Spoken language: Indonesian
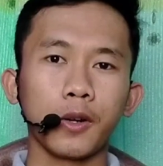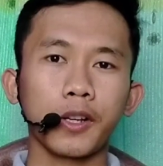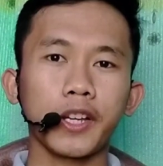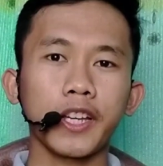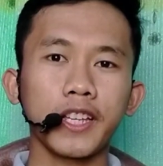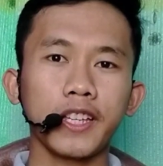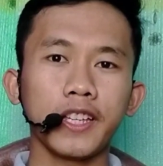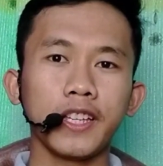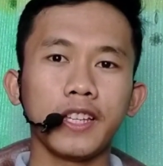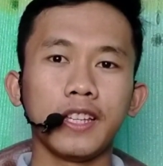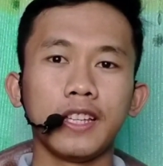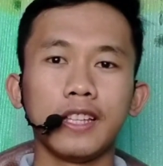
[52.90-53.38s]

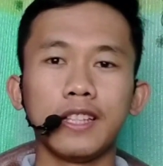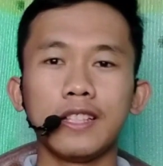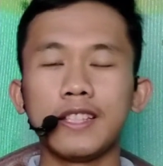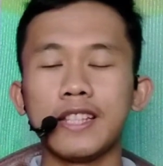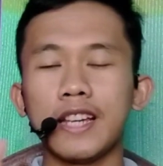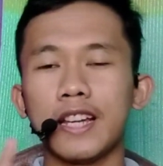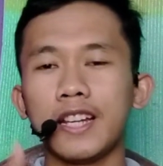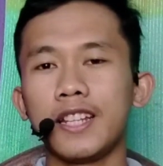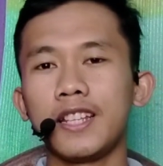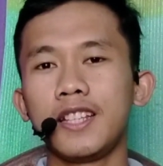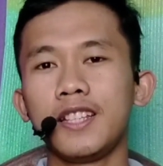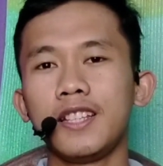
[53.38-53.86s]
Oke,
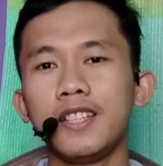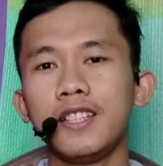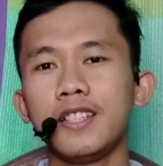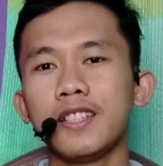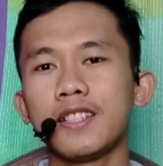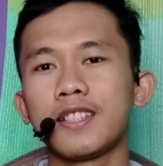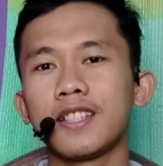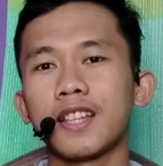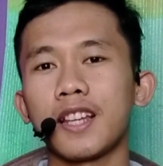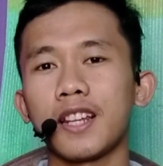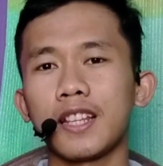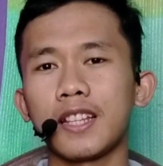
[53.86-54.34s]
jadi
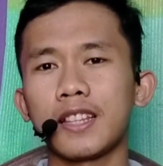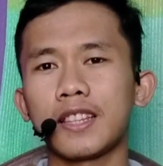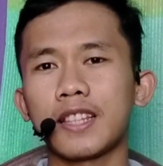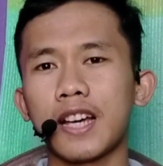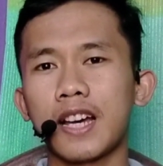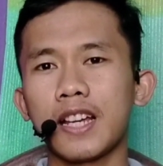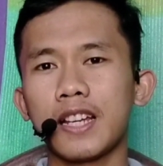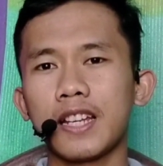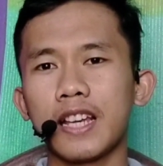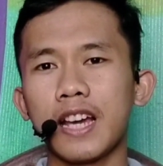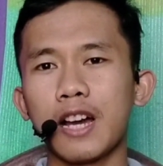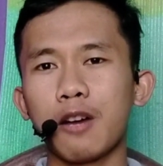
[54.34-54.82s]

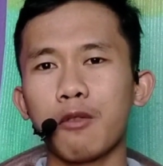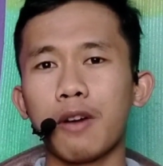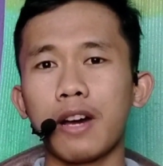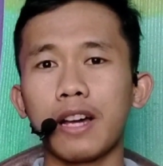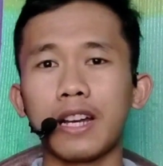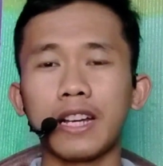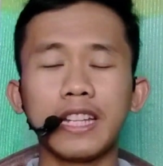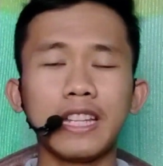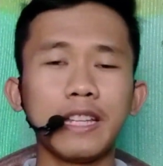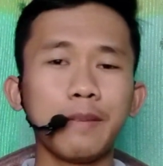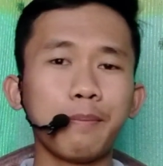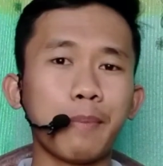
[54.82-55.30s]
cerita
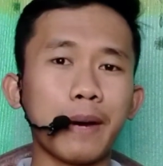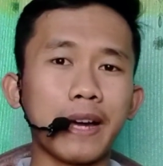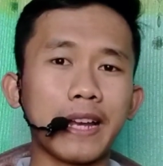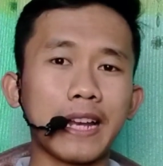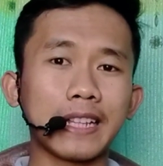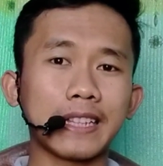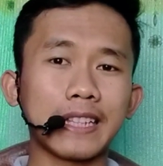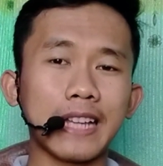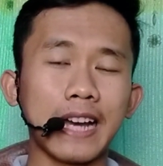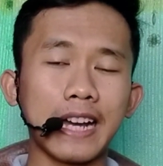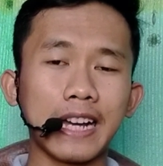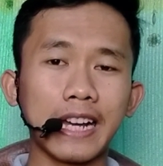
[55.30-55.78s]
diawali
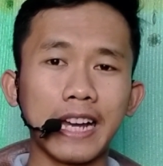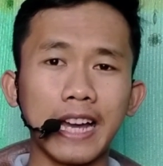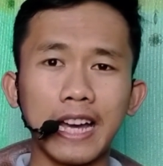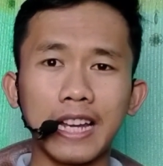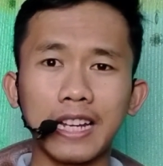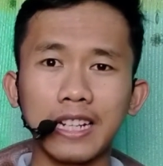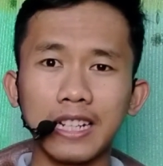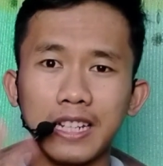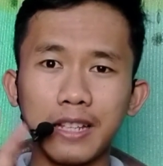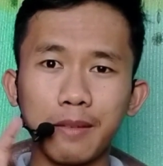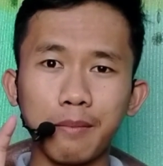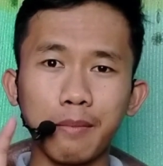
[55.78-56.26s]
pada
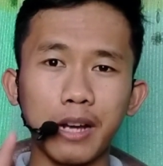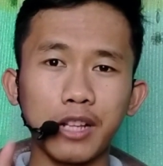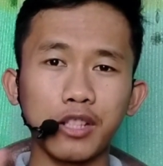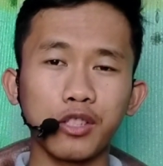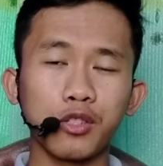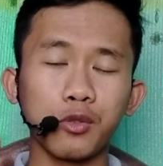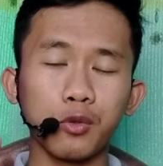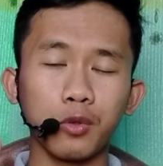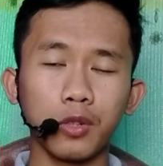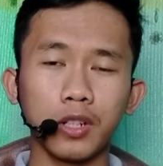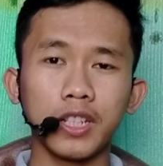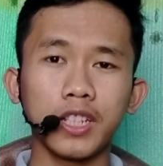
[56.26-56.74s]
tanggal 5
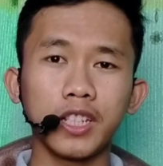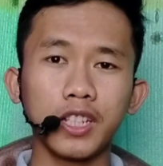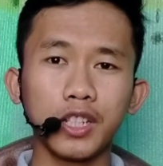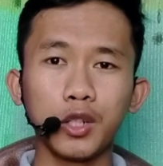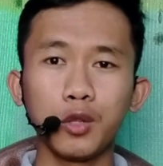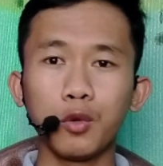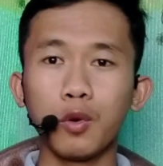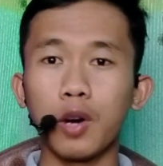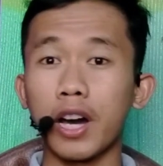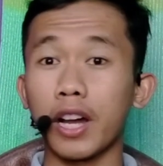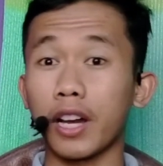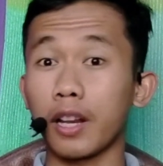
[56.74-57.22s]
Juli
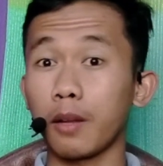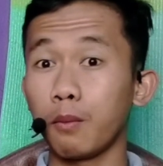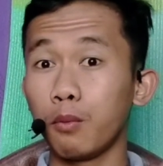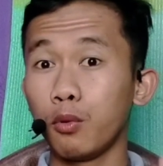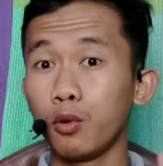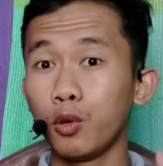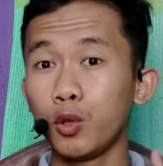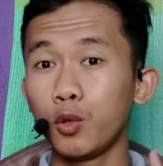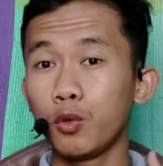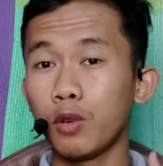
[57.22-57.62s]
2021.